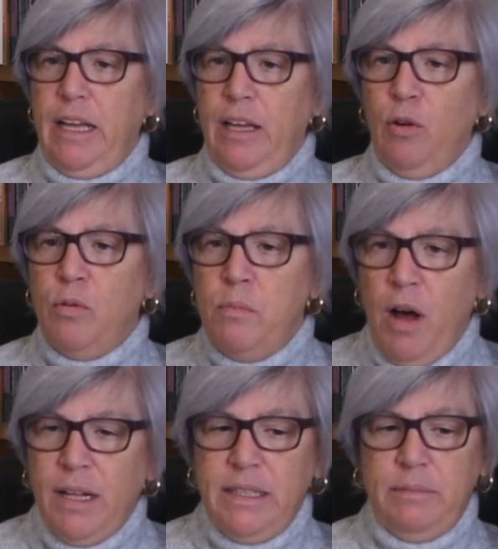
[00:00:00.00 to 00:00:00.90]

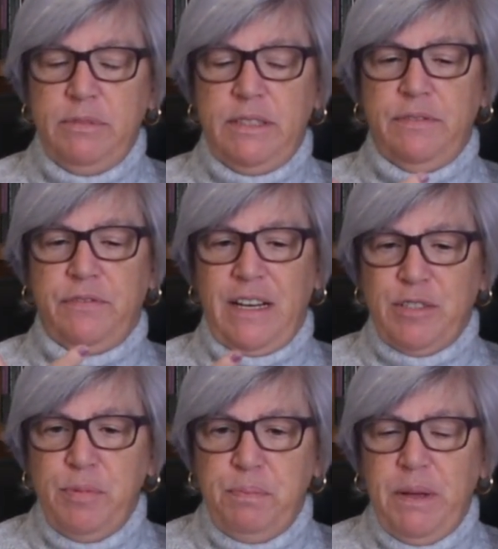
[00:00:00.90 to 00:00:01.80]
incomoda-me,
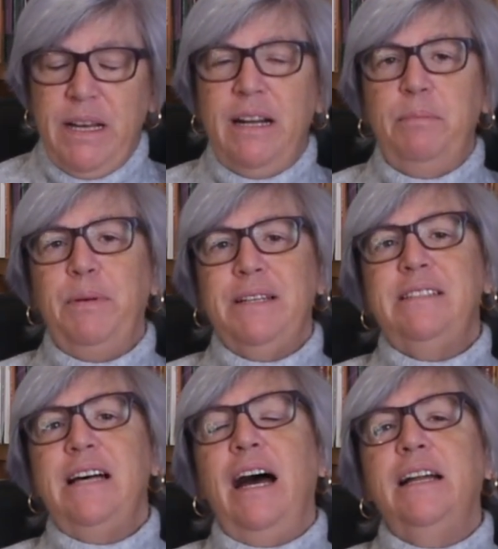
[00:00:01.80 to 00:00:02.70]
faz-me pena
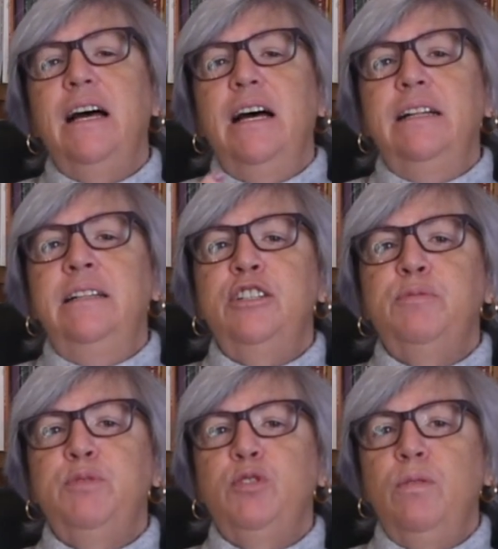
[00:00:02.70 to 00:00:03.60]
pensar nas
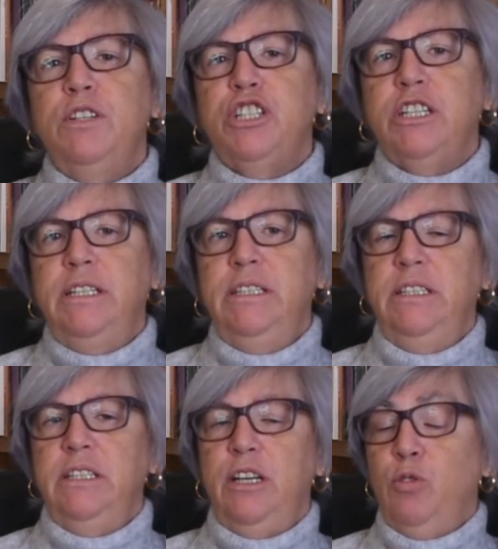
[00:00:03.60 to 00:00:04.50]
pessoas
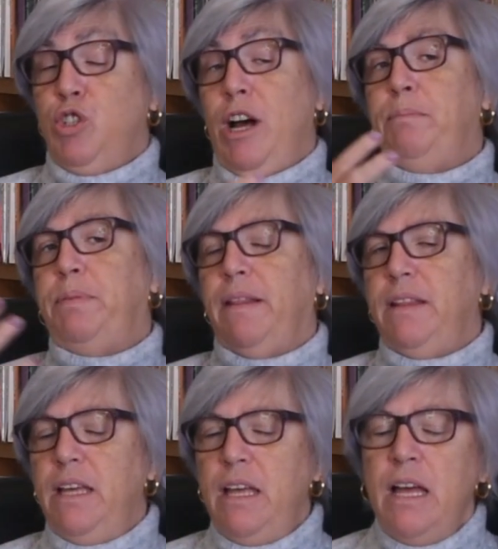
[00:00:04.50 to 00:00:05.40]
que eu já
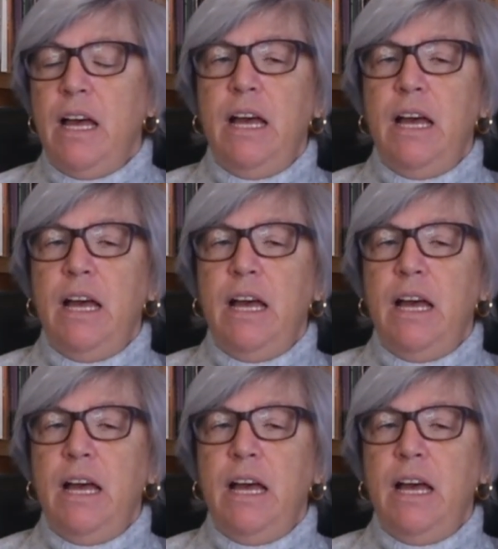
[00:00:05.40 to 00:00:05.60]
perdi